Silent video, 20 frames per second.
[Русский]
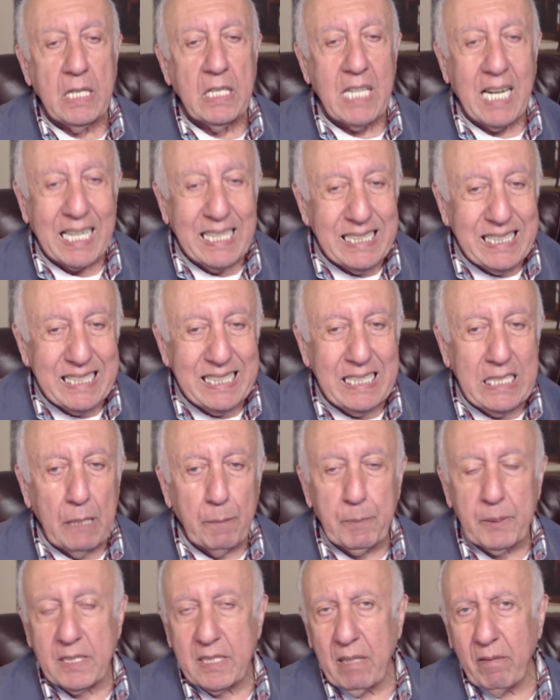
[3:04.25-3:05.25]
Россия
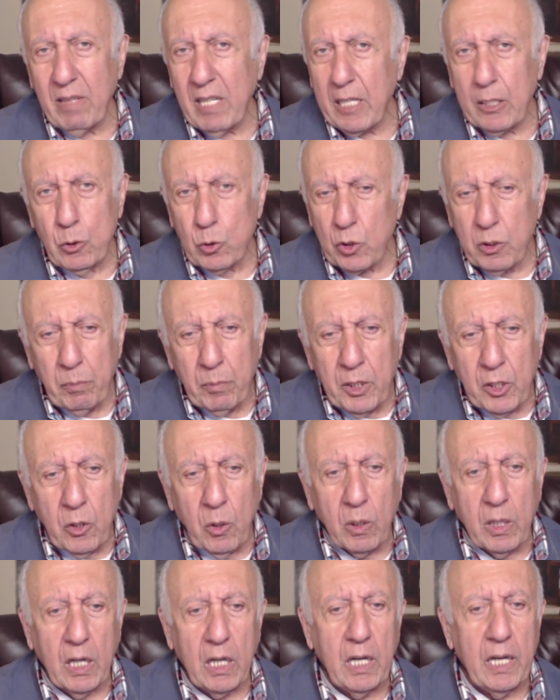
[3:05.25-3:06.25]
поставляет уже
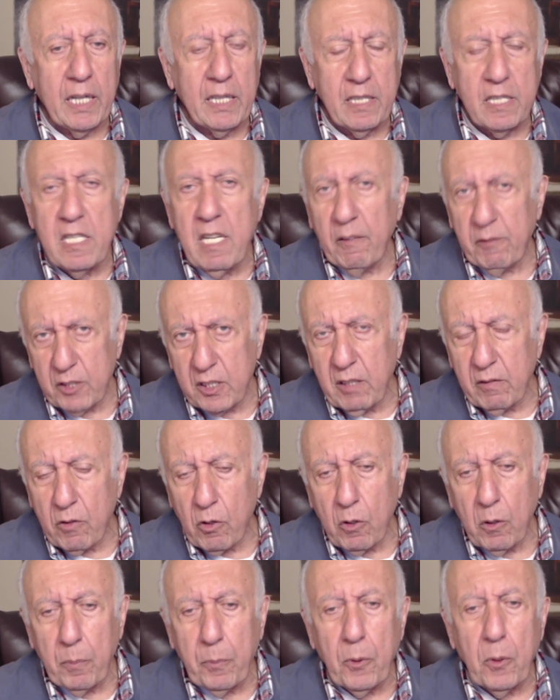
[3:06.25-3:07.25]
много лет нефть в
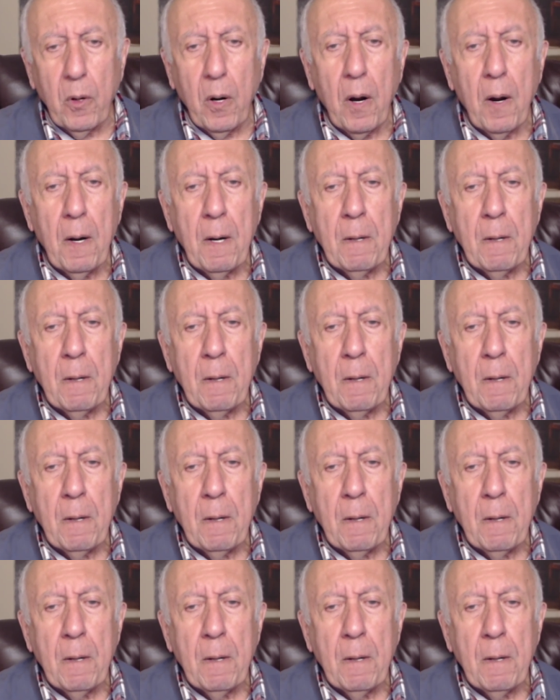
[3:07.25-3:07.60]
Европу,